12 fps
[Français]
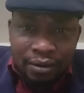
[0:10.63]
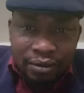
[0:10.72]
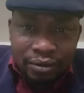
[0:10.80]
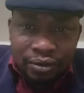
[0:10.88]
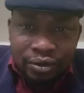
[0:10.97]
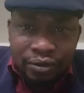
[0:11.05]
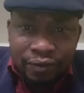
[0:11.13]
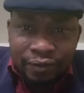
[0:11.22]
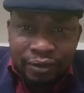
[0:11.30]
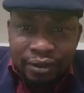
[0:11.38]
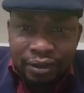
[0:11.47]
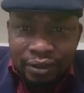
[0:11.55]
Donc, je suis
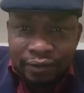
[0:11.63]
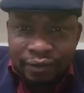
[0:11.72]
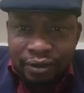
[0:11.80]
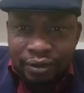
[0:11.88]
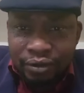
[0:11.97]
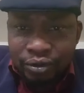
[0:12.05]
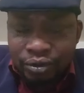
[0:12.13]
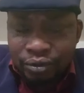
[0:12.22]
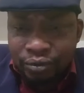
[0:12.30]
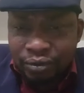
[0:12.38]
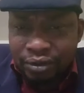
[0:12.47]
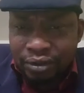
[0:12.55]
votre serviteur
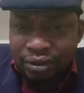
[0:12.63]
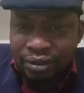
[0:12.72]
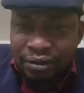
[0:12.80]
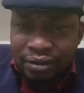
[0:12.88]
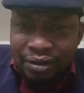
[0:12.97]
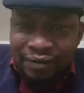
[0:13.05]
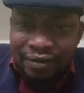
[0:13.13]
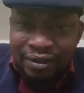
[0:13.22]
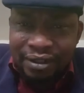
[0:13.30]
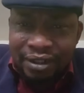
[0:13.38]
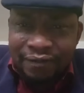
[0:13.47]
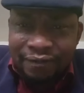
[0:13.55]
aujourd'hui. Je tenais à faire
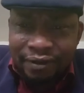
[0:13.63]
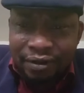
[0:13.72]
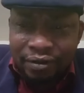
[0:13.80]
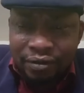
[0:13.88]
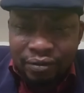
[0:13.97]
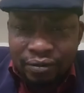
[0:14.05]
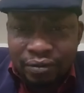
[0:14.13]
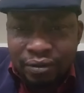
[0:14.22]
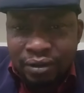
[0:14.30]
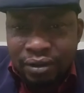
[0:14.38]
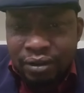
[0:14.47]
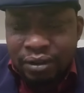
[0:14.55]
cette vidéo
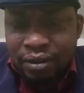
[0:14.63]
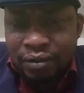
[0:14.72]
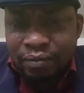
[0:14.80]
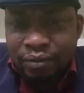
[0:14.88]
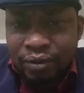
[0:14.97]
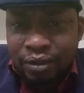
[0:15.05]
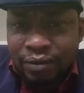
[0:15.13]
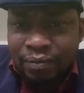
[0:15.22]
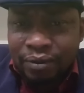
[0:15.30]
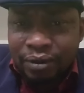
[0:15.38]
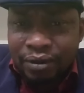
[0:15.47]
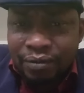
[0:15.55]
un peu
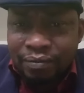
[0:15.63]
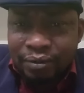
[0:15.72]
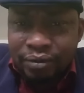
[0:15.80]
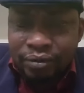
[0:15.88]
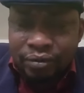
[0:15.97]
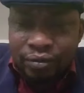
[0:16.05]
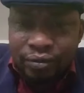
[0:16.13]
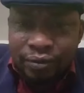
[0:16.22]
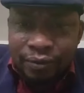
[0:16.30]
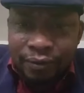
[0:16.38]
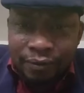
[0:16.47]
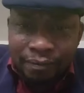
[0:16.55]
rapide parce
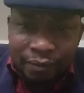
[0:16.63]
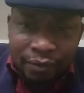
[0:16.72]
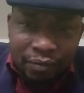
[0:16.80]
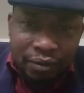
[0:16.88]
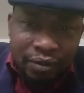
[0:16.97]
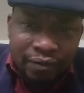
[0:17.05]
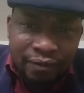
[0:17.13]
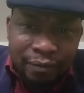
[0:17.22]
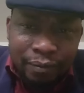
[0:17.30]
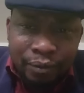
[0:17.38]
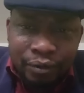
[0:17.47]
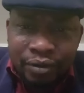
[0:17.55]
que, bon,
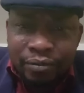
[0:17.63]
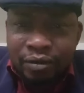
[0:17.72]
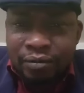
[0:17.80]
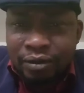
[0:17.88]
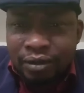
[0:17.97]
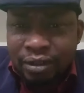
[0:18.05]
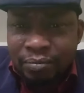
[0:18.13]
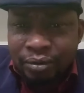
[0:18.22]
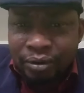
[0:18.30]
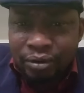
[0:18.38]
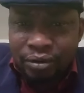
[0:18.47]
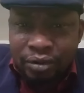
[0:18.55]
pour le moment, on a
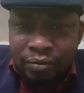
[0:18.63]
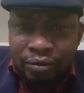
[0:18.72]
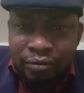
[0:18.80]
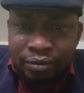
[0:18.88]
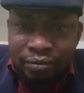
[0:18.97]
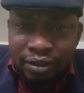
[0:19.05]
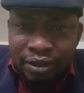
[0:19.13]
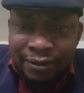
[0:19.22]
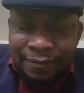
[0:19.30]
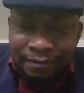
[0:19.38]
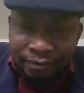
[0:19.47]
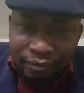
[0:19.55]
perdu notre Premier ministre.